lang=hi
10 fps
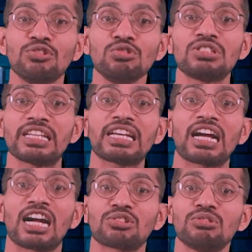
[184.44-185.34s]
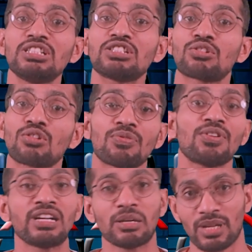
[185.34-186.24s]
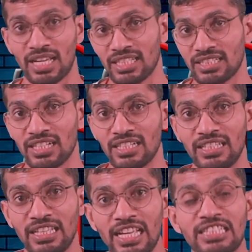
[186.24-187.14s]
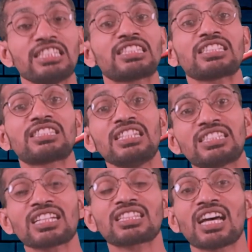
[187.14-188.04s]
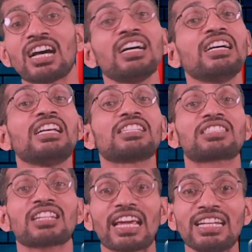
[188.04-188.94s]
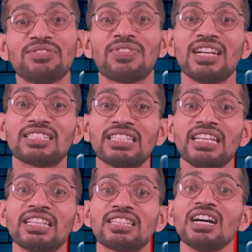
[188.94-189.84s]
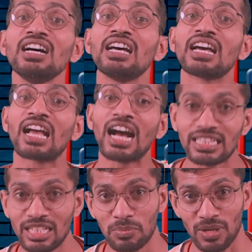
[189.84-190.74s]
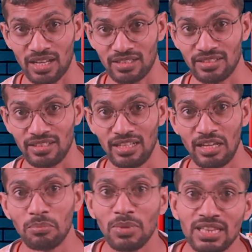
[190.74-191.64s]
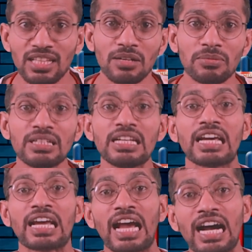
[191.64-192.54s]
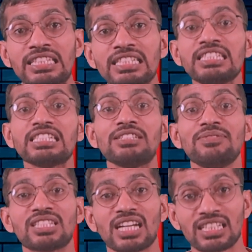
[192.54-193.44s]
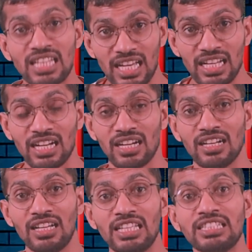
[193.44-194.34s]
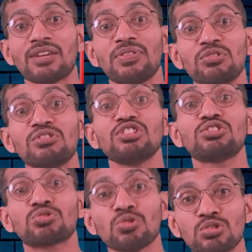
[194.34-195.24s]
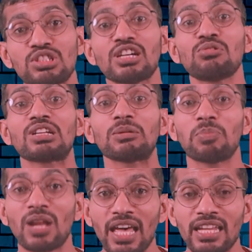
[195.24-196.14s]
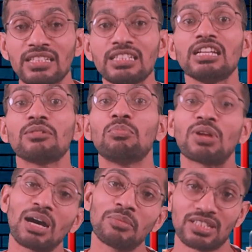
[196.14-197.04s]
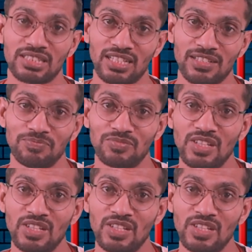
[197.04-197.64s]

न्यूज़ के कार्टूनिस्ट क्रोफर्ड ने बनाया था जिसका शीर्षक था स्लाइट फेलिसी इन द गांधी प्लान मतलब गांधी जी की विचारधारा या फिर उनकी सोच या उनका प्लान भ्रामक था